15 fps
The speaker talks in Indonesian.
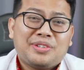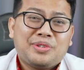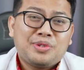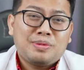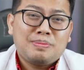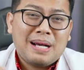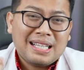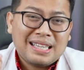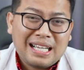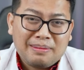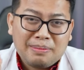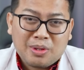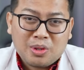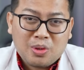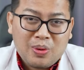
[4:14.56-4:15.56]
jus
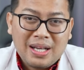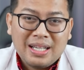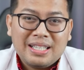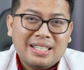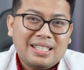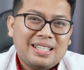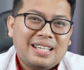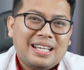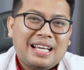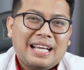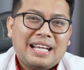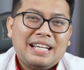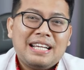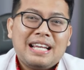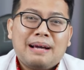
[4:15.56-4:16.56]
batang brotowali
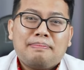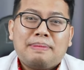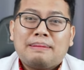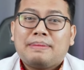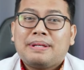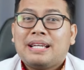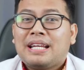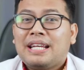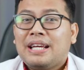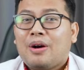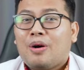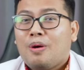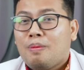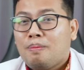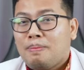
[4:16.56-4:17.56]
ini dapat menjadi
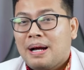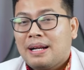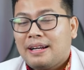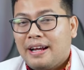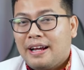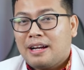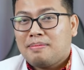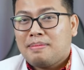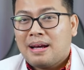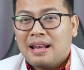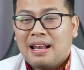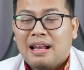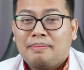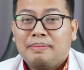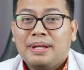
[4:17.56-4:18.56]
obat herbal
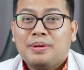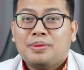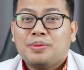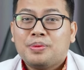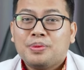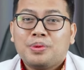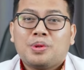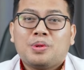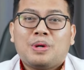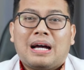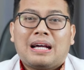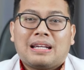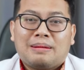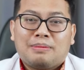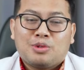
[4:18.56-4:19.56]
alami untuk
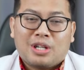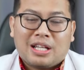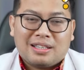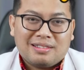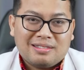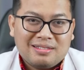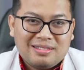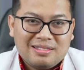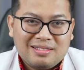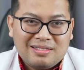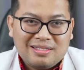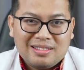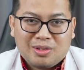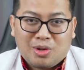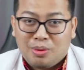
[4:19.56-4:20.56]
asam urat.
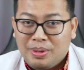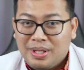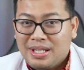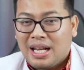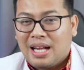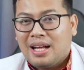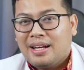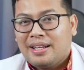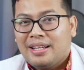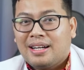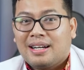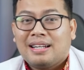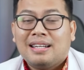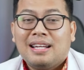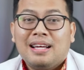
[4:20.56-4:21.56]
Kok bisa? Ya
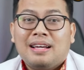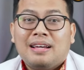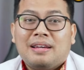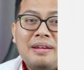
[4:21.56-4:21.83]
karena